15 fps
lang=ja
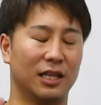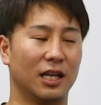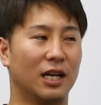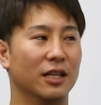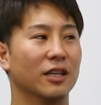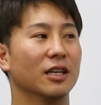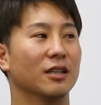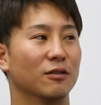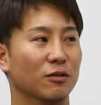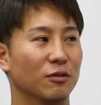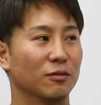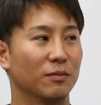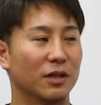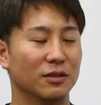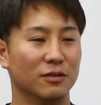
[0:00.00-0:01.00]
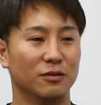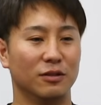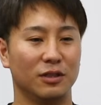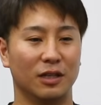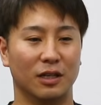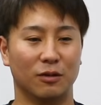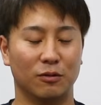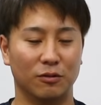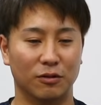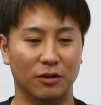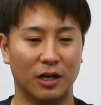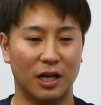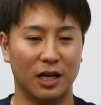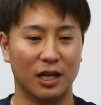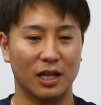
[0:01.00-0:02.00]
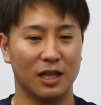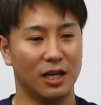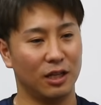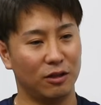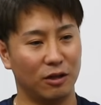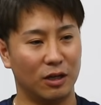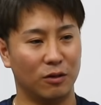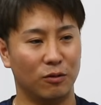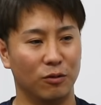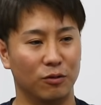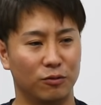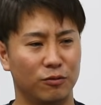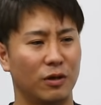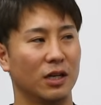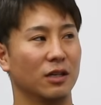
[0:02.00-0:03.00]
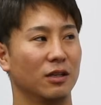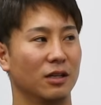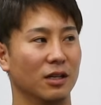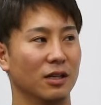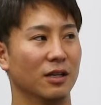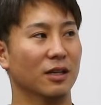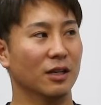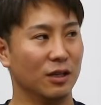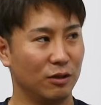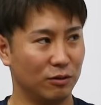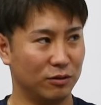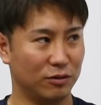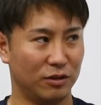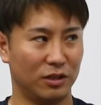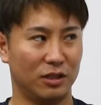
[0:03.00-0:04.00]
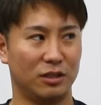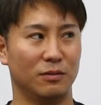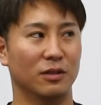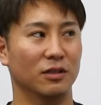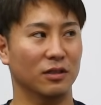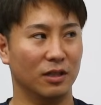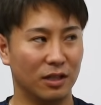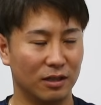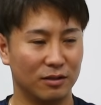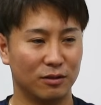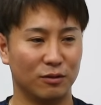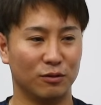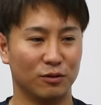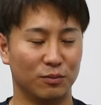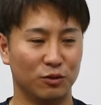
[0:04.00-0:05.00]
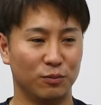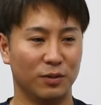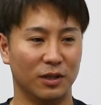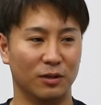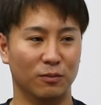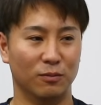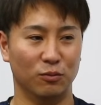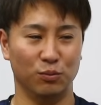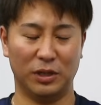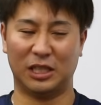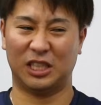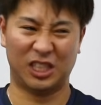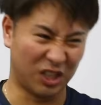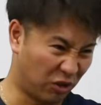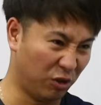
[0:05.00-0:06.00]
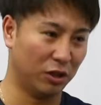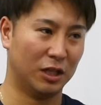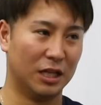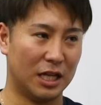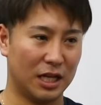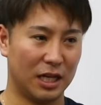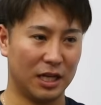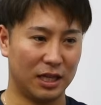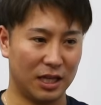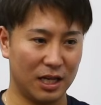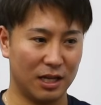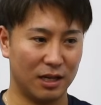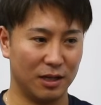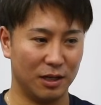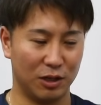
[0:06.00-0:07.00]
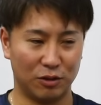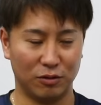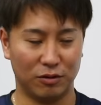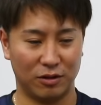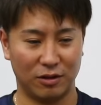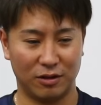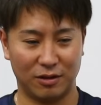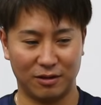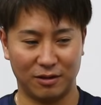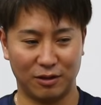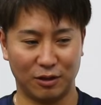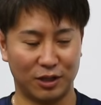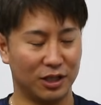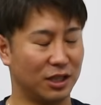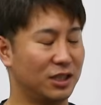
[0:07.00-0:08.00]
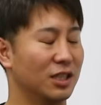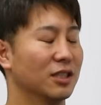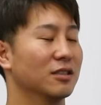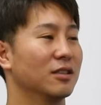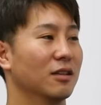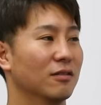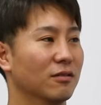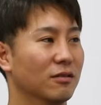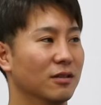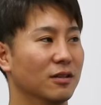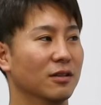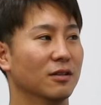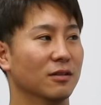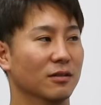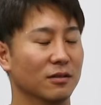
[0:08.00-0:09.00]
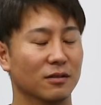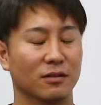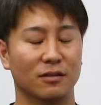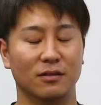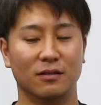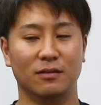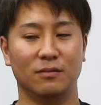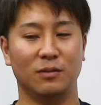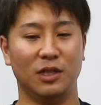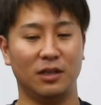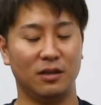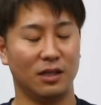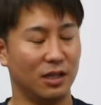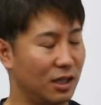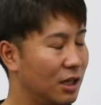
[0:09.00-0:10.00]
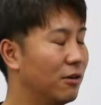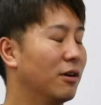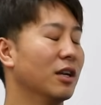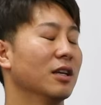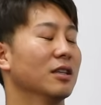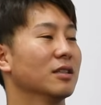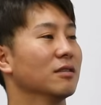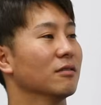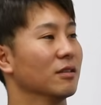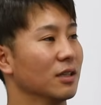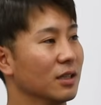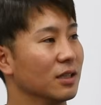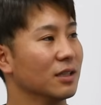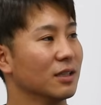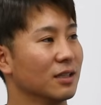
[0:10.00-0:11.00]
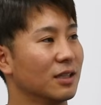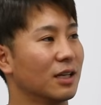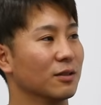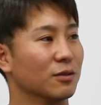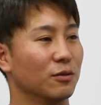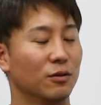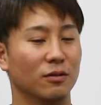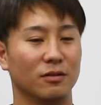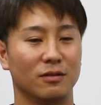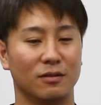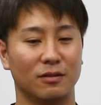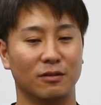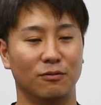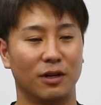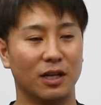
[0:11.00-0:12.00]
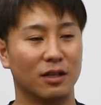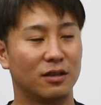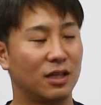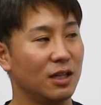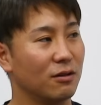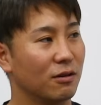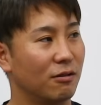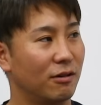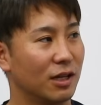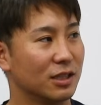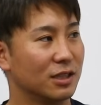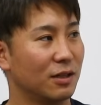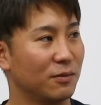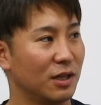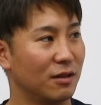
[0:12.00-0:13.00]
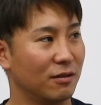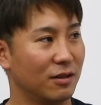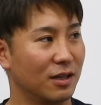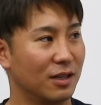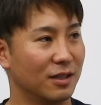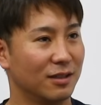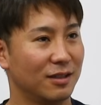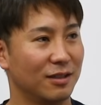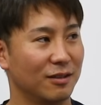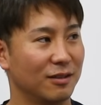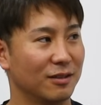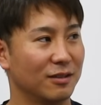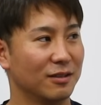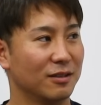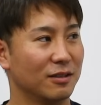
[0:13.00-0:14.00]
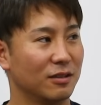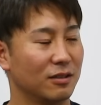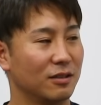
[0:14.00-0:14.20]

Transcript: ていかないとマウンドにはこう上がれないっていうかこの不安要素出てしまうんでそれこそブルペンでもめっちゃこいて投げていくっっていう形なんですけどみんな苦笑いですよねだからそのいやいや笑っていいのか笑っちゃダメなのかめっちゃ